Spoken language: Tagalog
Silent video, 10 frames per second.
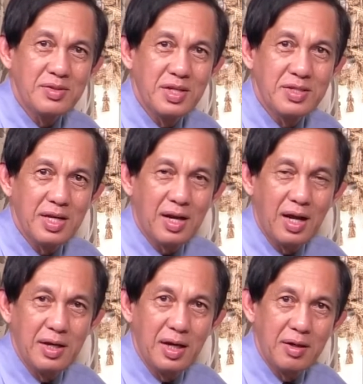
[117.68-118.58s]
si Sir
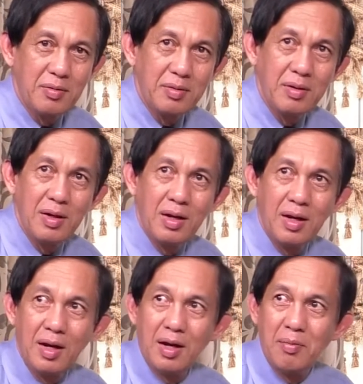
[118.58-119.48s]
Ayan
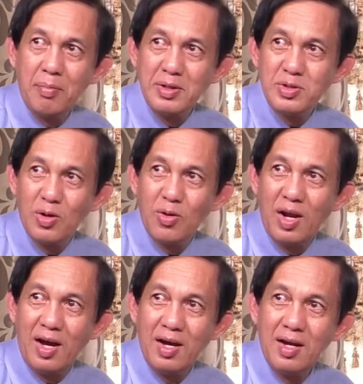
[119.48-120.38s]
uh,
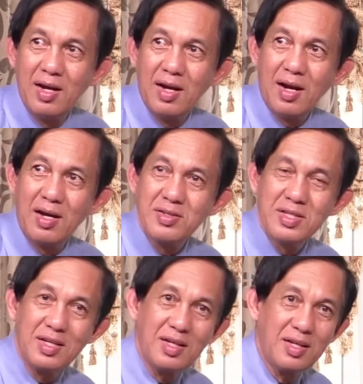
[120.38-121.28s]
Banjola kag
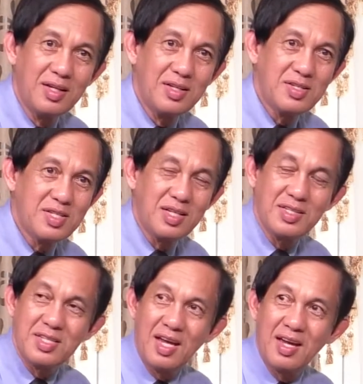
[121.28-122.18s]
si, si
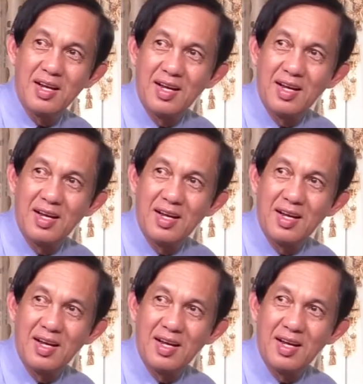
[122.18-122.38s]
Sir